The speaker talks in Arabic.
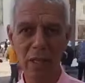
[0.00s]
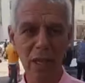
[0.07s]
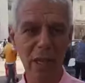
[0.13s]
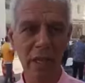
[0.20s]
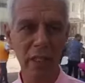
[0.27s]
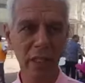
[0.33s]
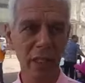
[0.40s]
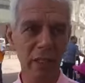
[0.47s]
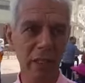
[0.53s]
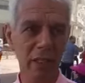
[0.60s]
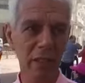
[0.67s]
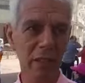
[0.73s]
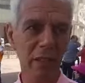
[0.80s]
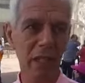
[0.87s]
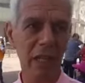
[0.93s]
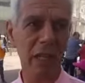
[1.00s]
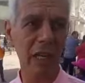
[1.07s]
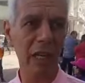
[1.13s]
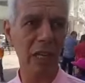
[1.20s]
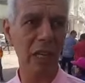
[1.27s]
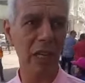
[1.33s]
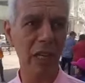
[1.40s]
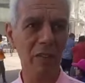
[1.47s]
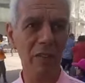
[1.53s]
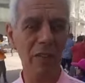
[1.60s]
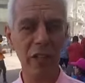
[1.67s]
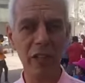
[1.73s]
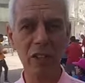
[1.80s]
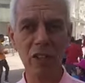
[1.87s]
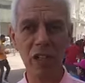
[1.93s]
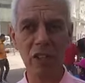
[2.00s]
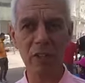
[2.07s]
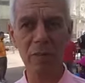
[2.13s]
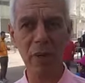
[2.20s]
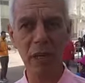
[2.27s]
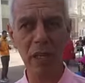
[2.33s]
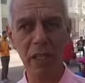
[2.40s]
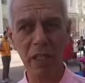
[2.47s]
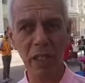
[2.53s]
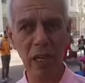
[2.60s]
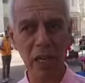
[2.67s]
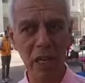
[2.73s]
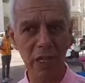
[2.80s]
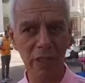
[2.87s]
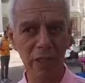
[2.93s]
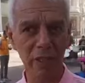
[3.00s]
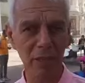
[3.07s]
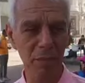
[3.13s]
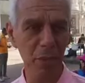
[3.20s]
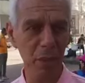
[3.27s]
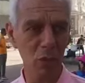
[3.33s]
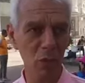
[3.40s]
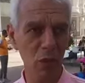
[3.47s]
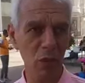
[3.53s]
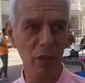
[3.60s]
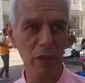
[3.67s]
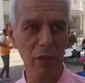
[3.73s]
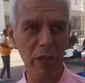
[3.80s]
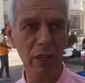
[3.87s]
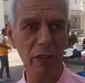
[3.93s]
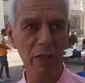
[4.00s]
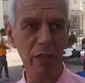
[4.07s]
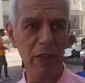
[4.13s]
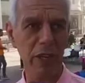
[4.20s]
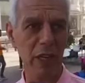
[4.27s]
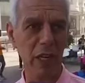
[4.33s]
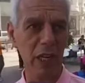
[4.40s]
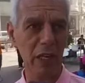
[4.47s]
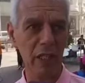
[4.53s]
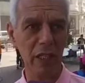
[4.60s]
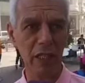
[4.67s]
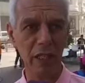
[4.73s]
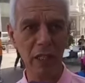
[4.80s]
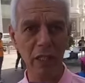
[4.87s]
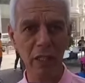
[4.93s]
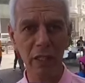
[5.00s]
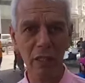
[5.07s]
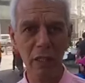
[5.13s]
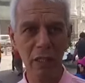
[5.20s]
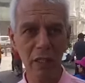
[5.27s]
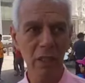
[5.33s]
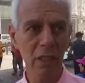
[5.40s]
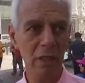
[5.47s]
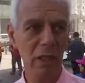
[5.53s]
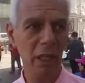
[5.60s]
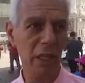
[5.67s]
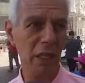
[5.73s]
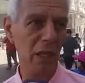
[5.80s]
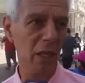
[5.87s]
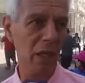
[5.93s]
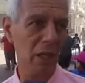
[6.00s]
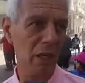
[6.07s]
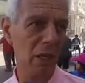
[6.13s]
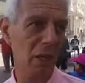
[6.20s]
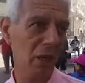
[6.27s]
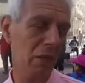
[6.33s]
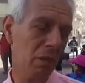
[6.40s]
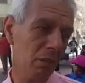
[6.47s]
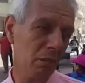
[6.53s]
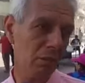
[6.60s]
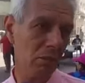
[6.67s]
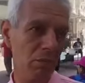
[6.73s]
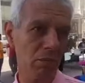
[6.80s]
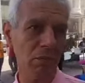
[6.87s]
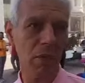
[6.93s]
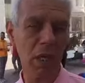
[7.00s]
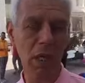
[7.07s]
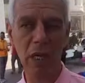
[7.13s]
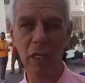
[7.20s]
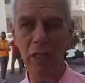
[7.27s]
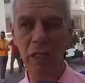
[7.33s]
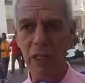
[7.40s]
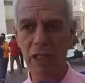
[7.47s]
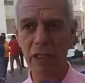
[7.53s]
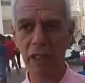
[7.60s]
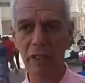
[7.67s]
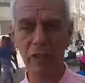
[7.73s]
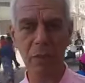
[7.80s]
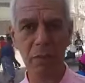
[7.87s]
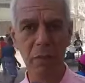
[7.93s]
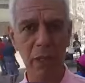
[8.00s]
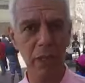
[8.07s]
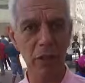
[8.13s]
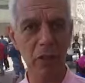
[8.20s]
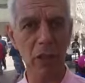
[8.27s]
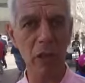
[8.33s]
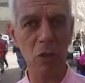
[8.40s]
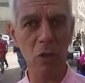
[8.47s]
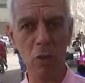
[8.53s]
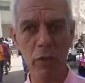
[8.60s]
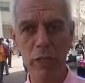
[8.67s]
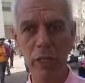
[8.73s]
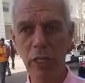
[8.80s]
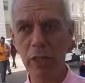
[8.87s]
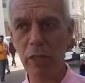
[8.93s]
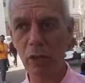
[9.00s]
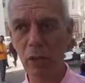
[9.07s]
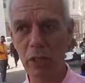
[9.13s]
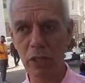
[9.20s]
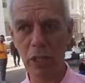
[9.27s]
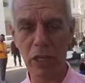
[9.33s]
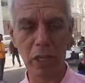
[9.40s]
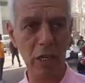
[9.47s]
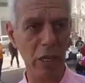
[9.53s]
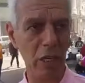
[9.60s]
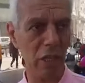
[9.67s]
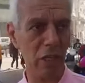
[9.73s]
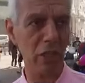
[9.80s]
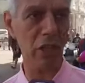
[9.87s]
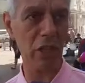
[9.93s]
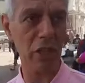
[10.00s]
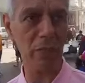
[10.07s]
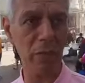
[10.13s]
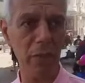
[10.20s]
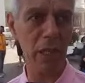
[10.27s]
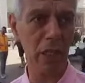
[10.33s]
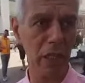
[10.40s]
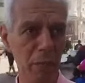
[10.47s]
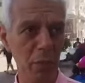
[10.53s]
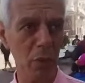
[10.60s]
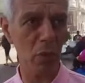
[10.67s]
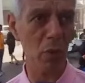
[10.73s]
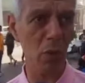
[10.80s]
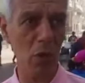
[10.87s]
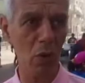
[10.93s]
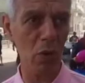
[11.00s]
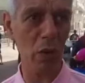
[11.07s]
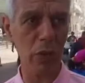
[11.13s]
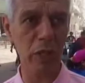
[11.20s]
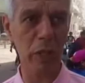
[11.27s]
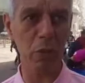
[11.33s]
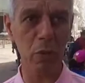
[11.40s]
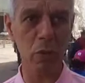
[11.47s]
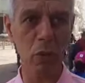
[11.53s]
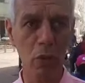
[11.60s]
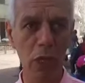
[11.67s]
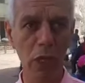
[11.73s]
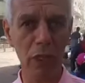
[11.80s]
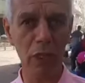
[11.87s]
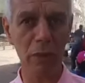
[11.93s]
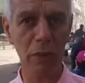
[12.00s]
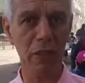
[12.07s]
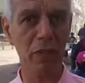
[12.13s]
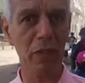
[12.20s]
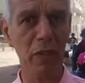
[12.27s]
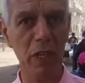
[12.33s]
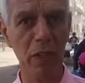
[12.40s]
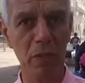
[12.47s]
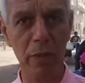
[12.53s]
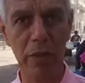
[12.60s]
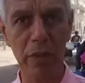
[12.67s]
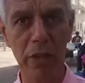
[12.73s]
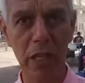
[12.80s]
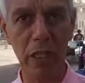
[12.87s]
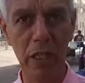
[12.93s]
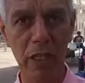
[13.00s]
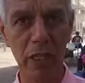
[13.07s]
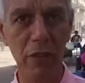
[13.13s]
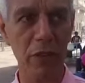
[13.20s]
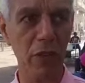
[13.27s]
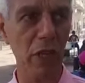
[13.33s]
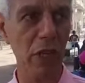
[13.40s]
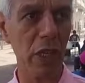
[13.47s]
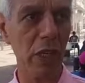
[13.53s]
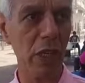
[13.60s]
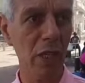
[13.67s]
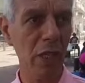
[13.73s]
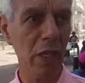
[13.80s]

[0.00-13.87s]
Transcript: اكيد آه، الفريق الجيش الملكي عاد بقوه في السنه الاخيره كان آه، ما كانت فما الرجاء والوداد تو رجع الجيش الملكي بقوه وخذا بطوله كيف النجم الساحلي نفس الشيء